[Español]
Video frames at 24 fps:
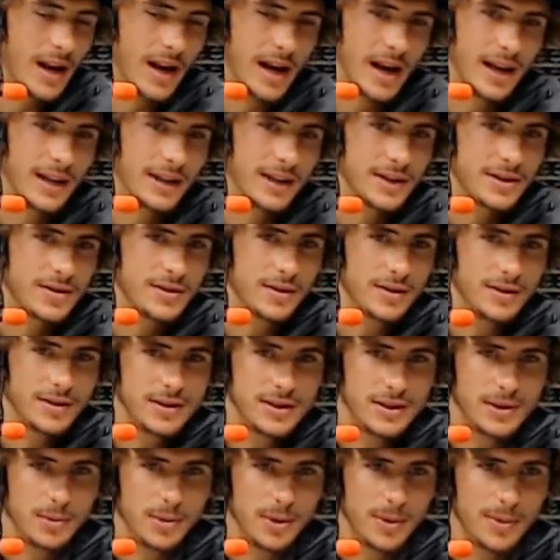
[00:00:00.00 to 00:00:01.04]
la
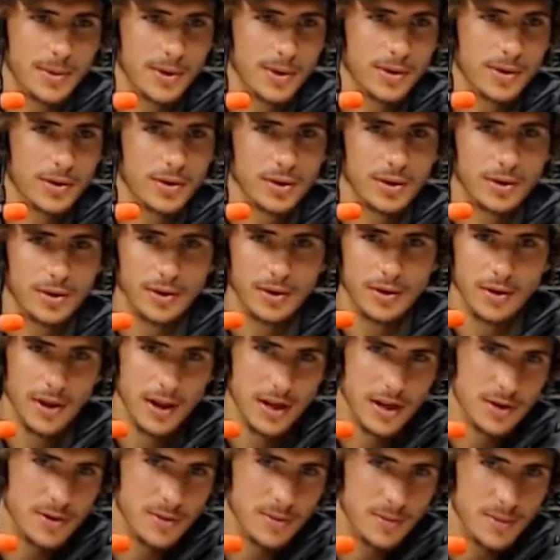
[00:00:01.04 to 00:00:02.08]
natación siempre me costó,
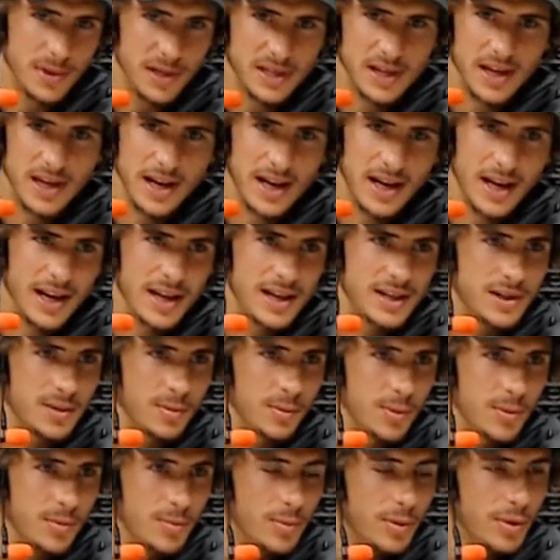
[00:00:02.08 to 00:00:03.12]
de hecho empecé a nadar
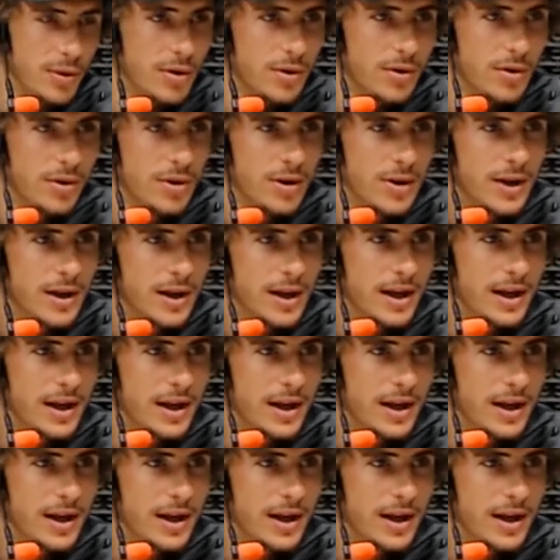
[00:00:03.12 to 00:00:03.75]
hace muy poco